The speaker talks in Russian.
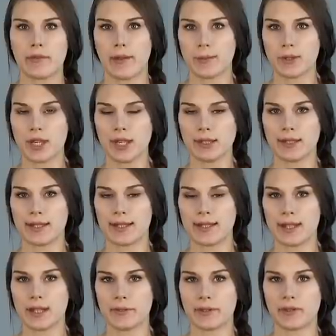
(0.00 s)
Вообще
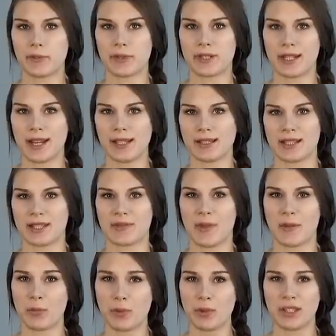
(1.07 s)
анализировать в материалах
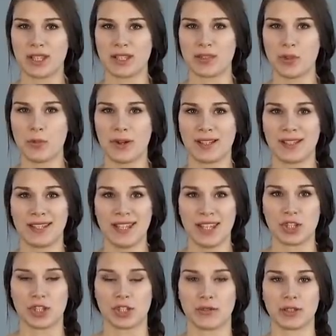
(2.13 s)
свободы особо
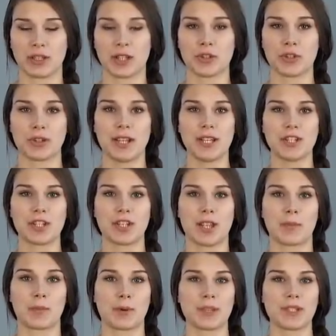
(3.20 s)
нечего, так что дальше
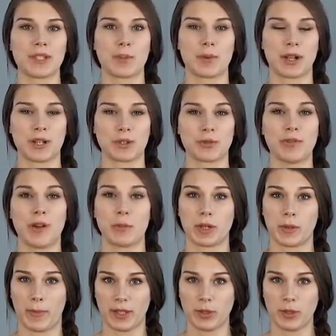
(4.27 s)
я просто покажу вам их